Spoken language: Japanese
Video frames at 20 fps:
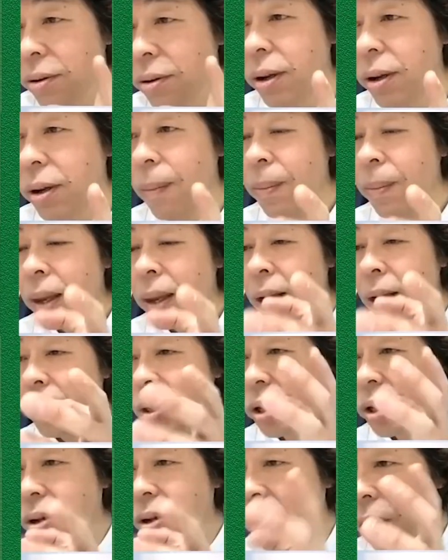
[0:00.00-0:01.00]
る、
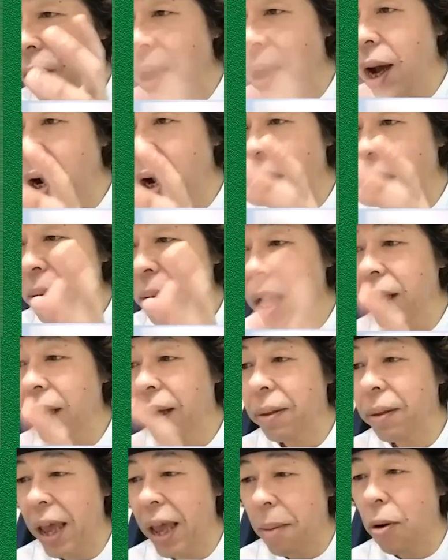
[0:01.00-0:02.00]
健やか美
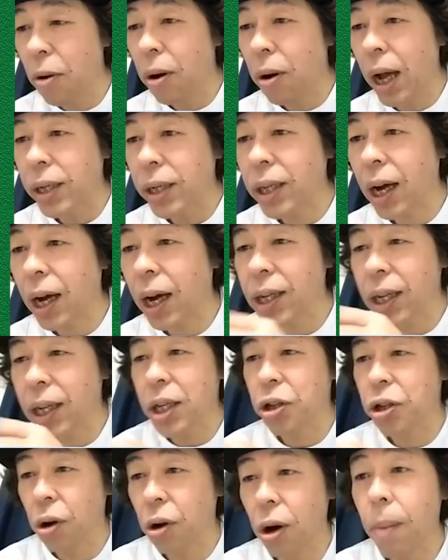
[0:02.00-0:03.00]
肌ね、もう
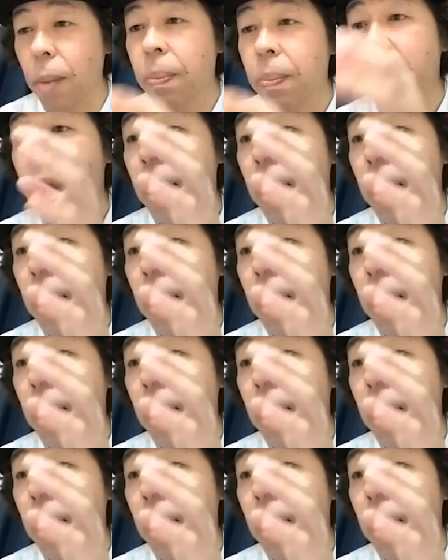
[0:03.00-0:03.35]
カッサカサでしょ。